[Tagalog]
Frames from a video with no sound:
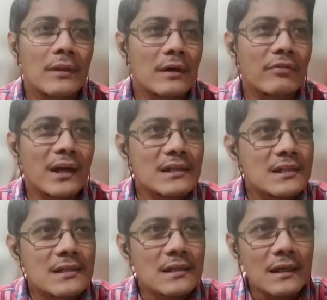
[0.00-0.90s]
very
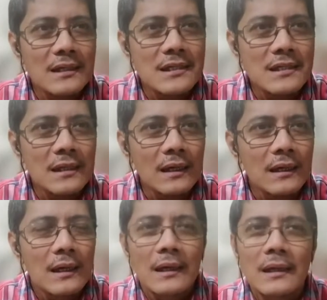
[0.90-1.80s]
stressed,
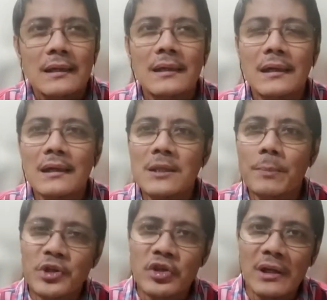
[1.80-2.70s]
hindi lang sa
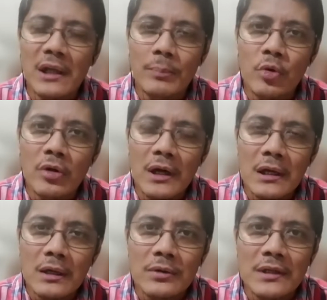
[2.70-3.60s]
personal na buhay,
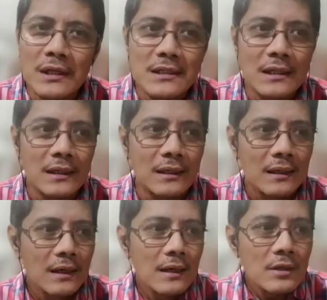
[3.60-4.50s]
kundi sa
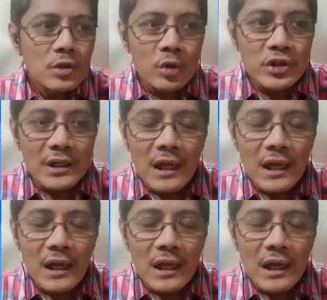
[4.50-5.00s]
social life